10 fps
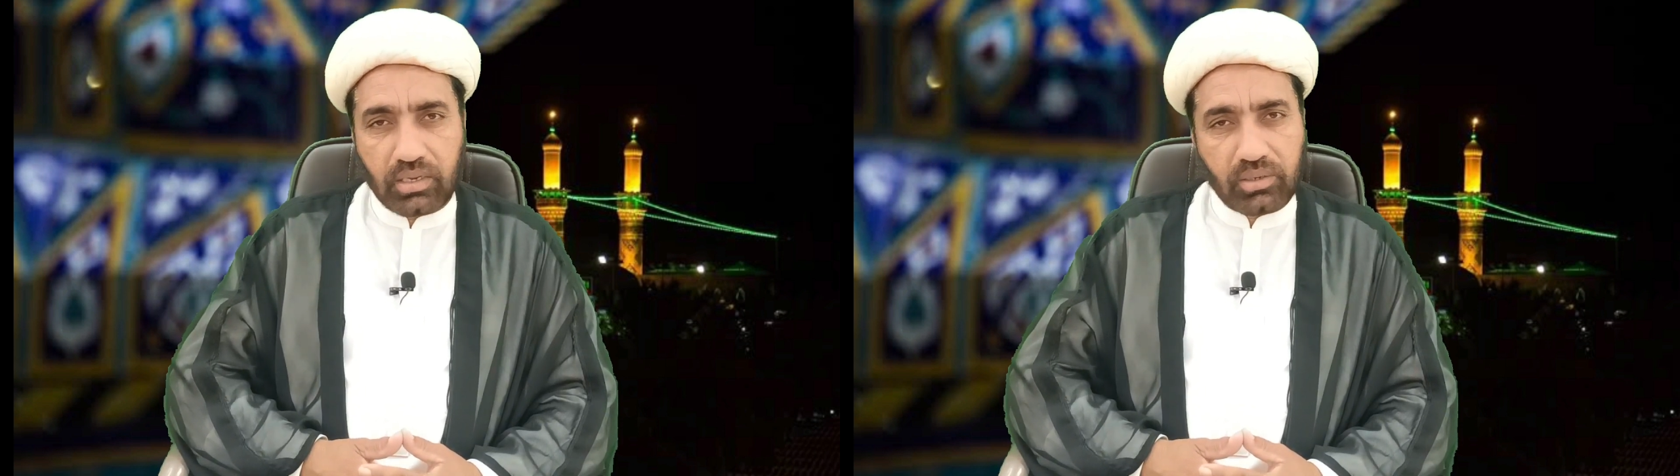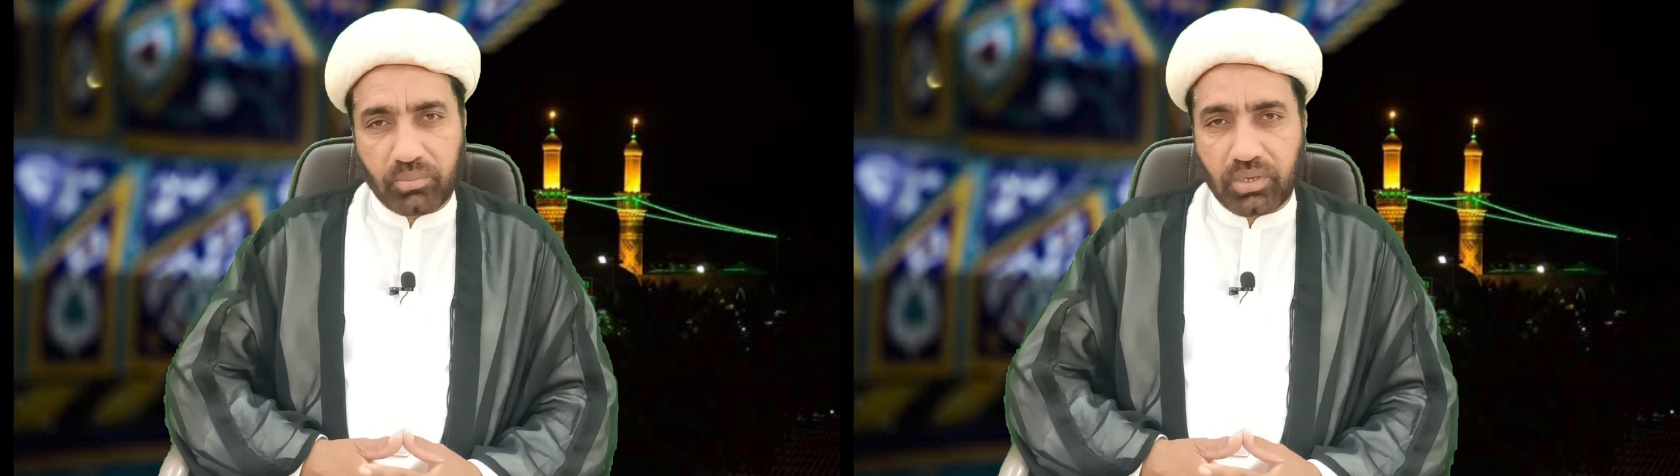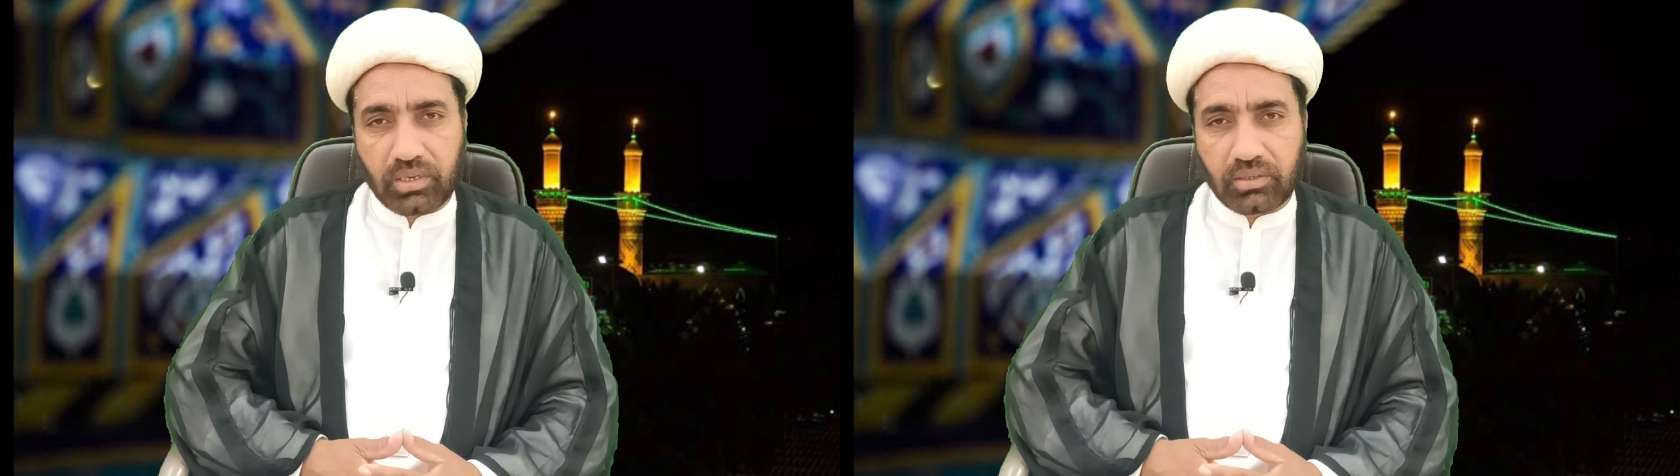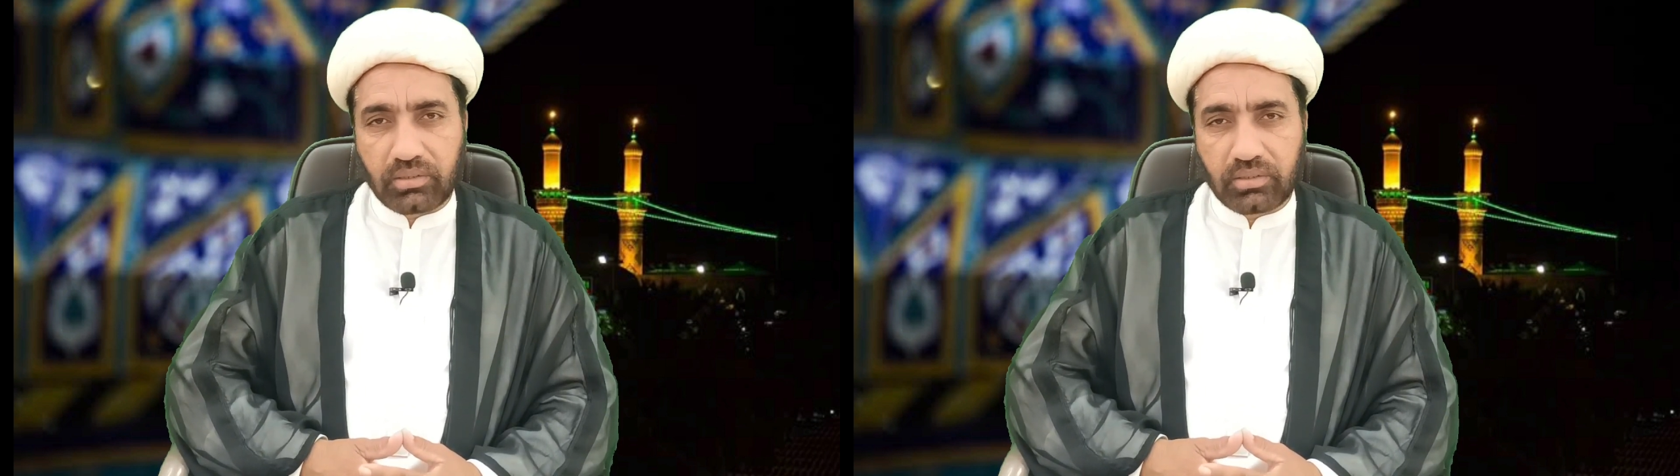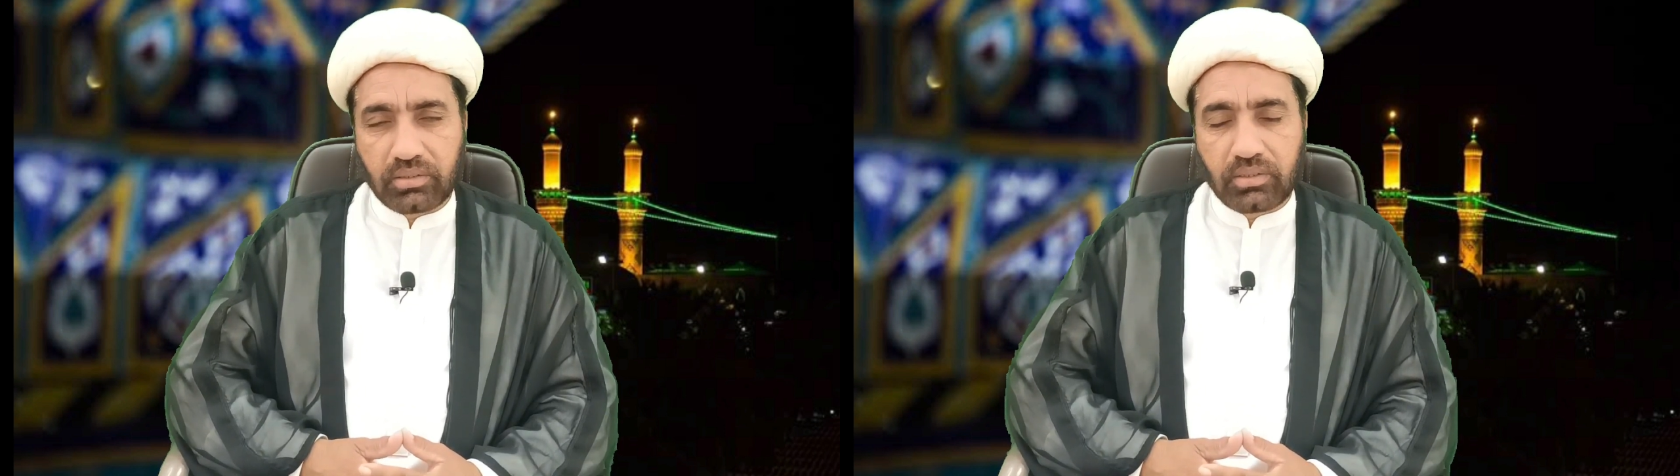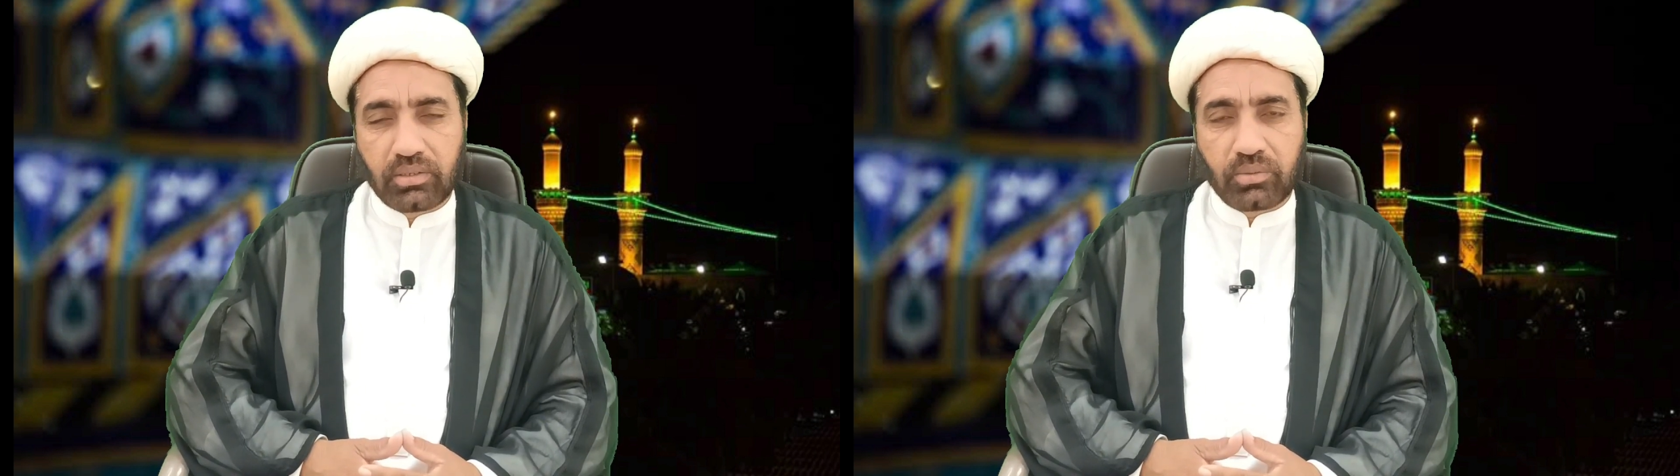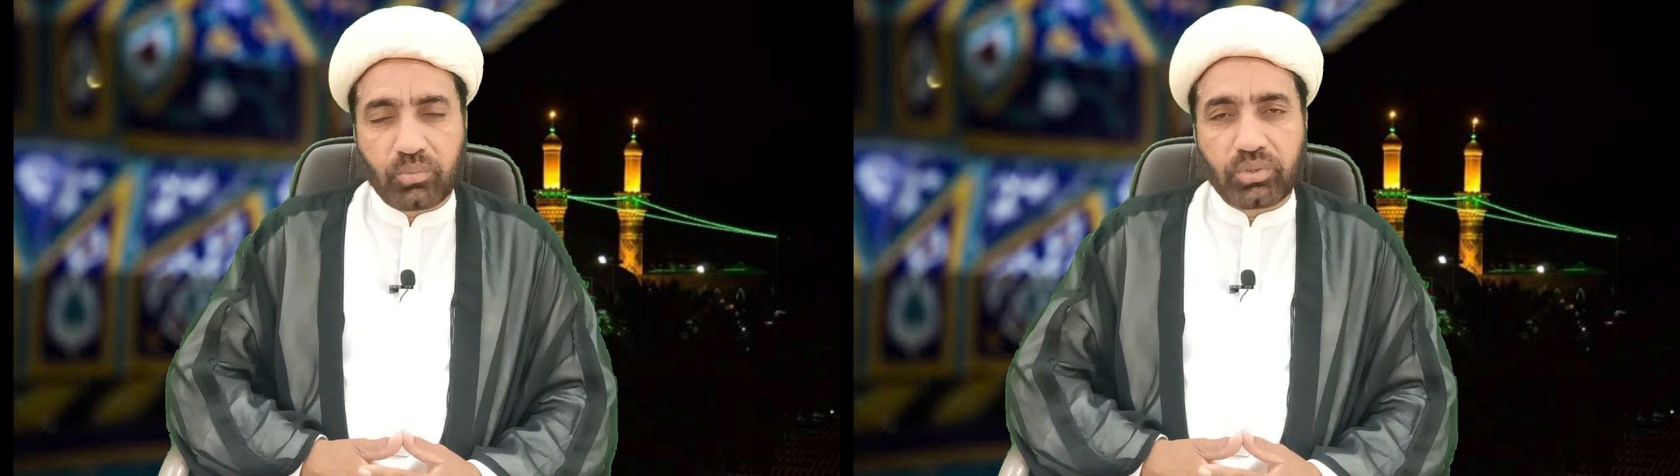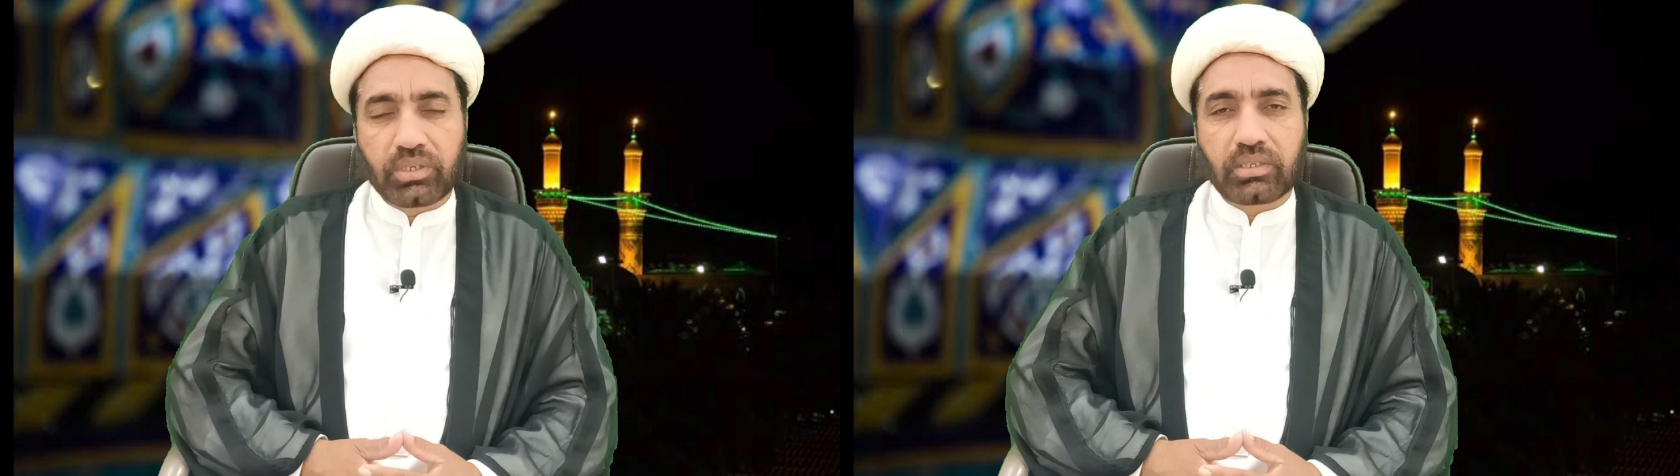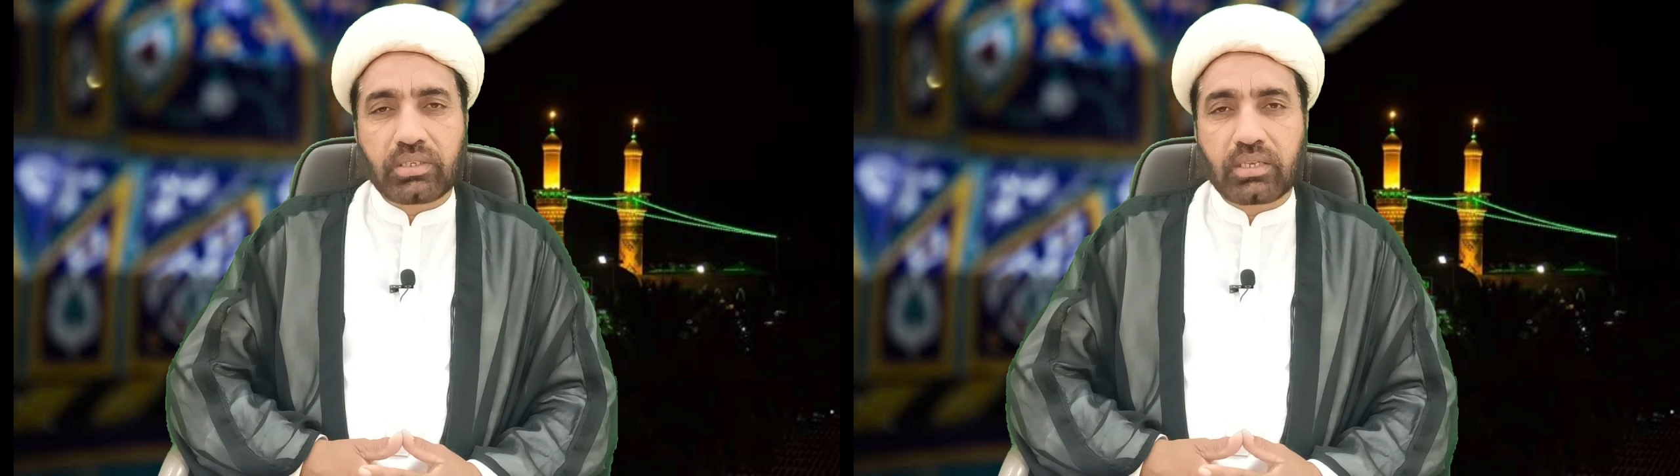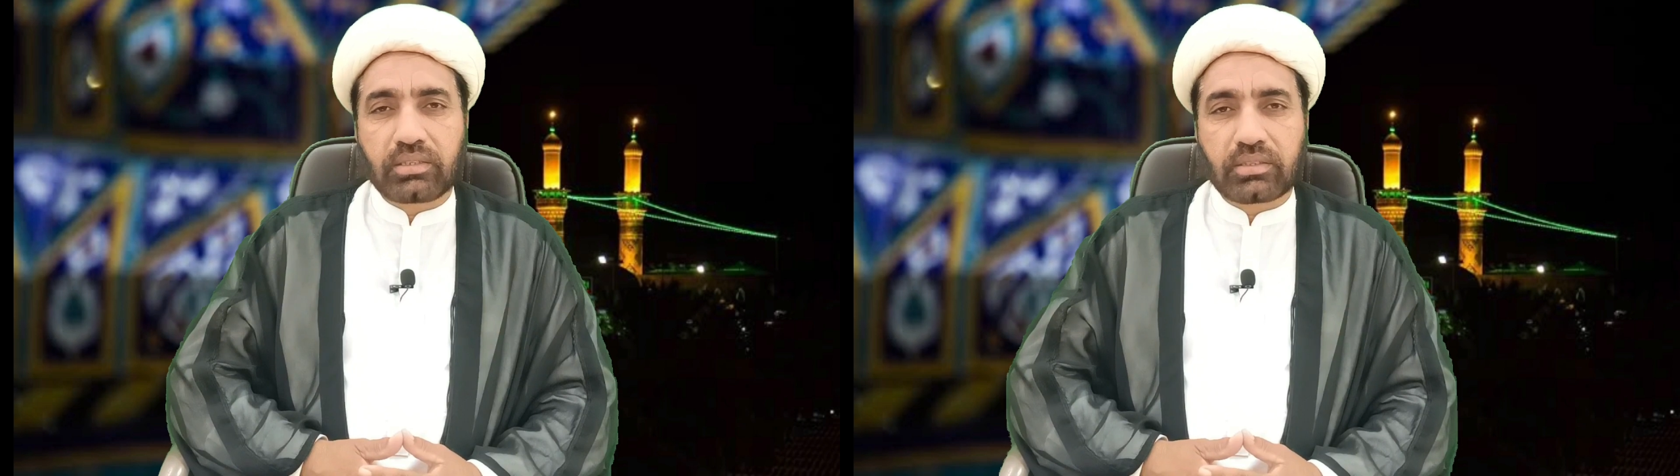हक बार मुन
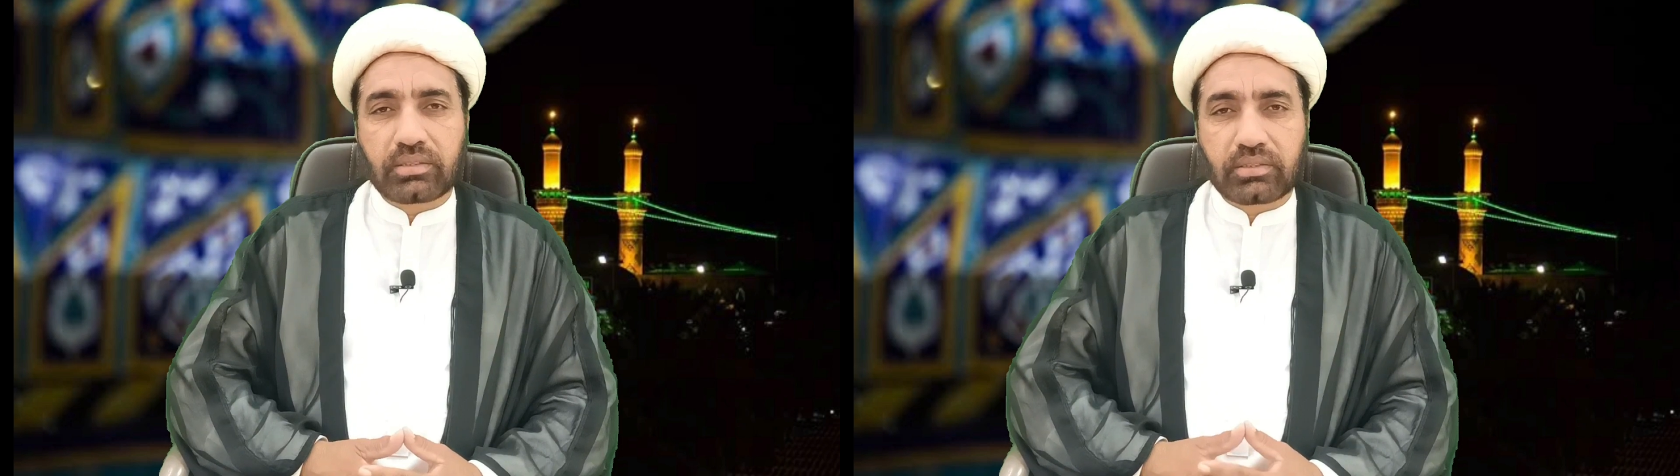किया जा